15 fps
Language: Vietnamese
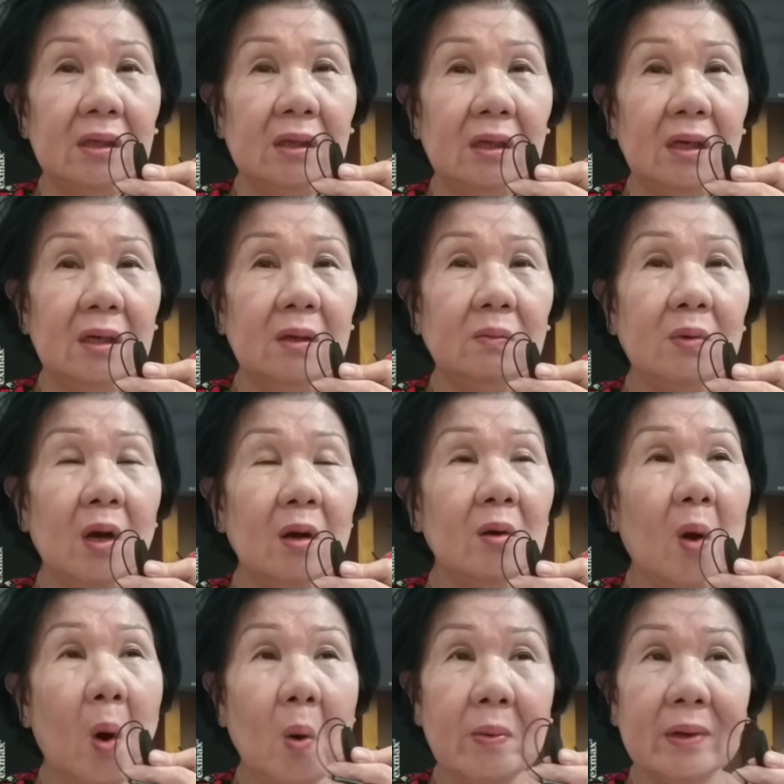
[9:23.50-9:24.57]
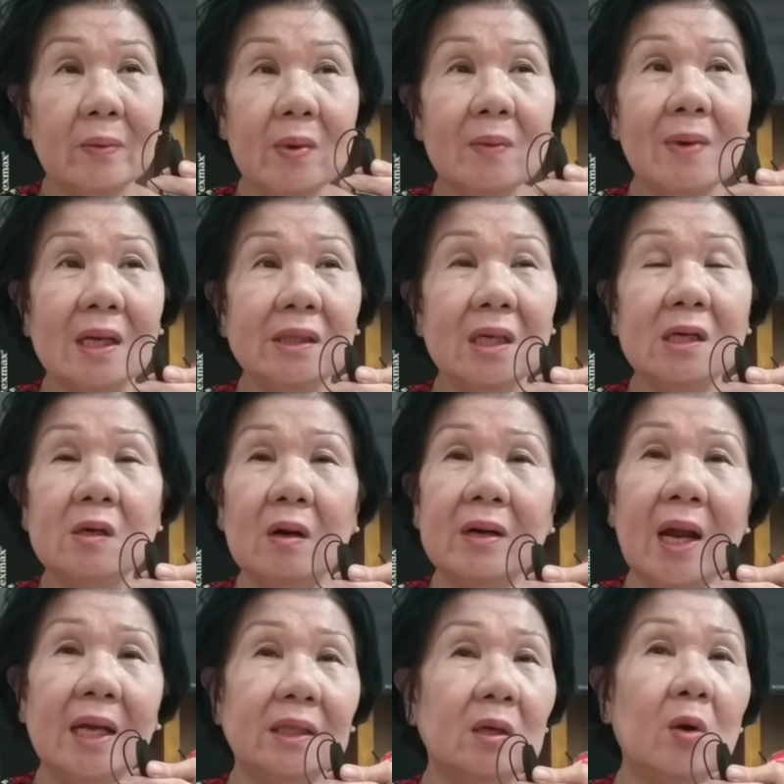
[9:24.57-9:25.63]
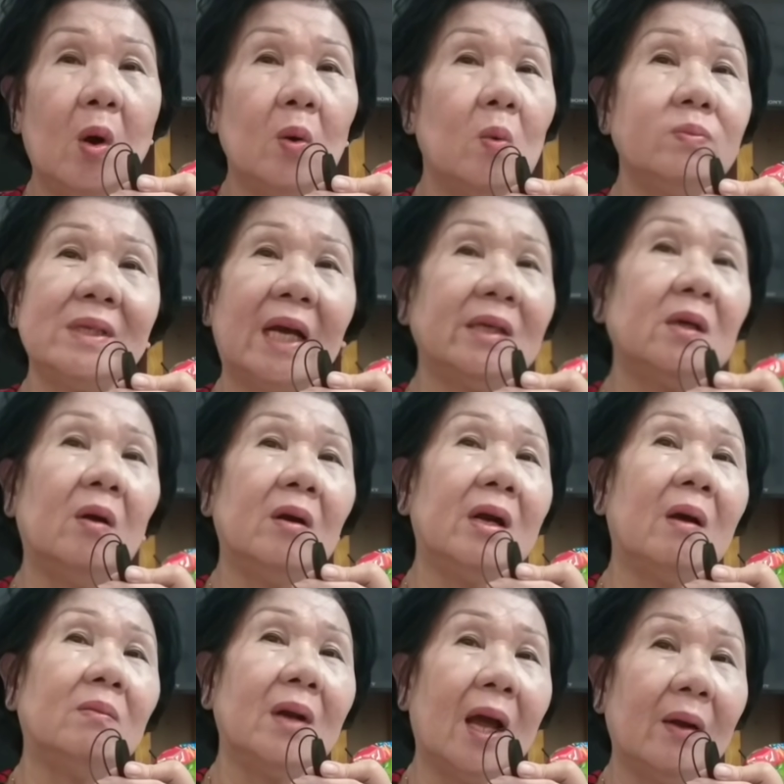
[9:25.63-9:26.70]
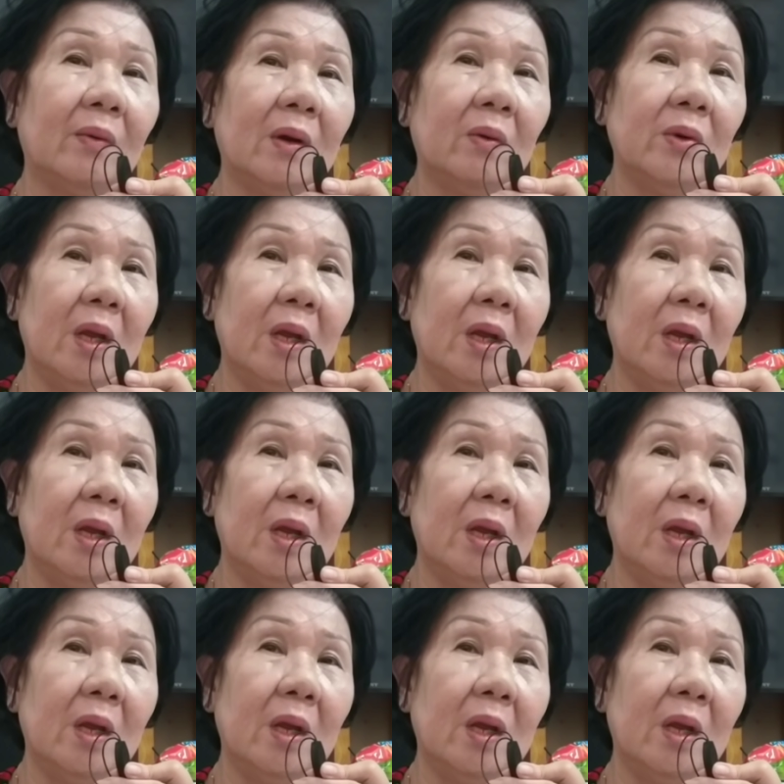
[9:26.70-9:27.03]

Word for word: Đó, lúc đó cô mà biết bằng chứng rõ ràng thì cô cũng chẳng cho nó đồng nào đâu.